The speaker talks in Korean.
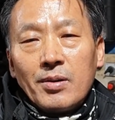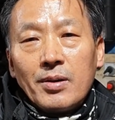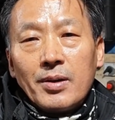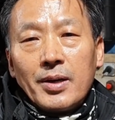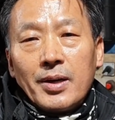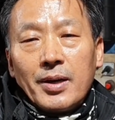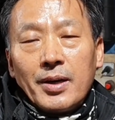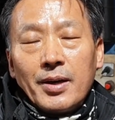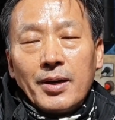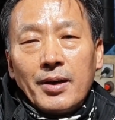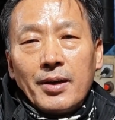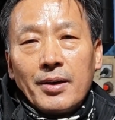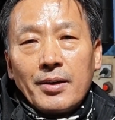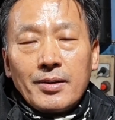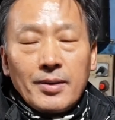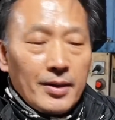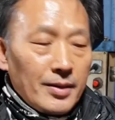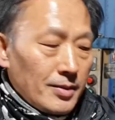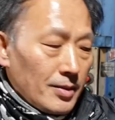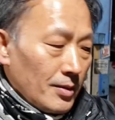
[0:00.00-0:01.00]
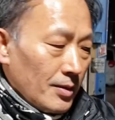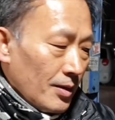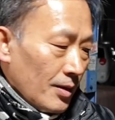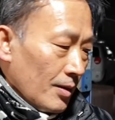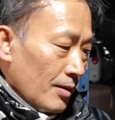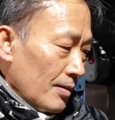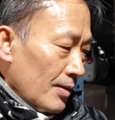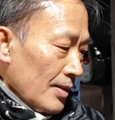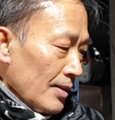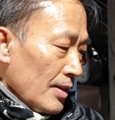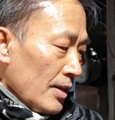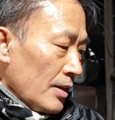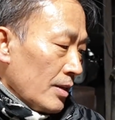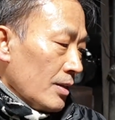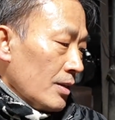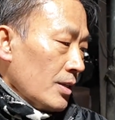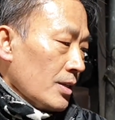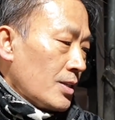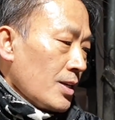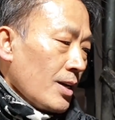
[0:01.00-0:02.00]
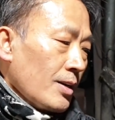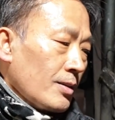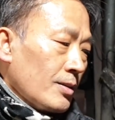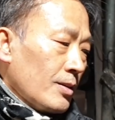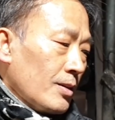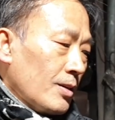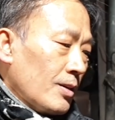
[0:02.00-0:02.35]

예, 그래서 이 차는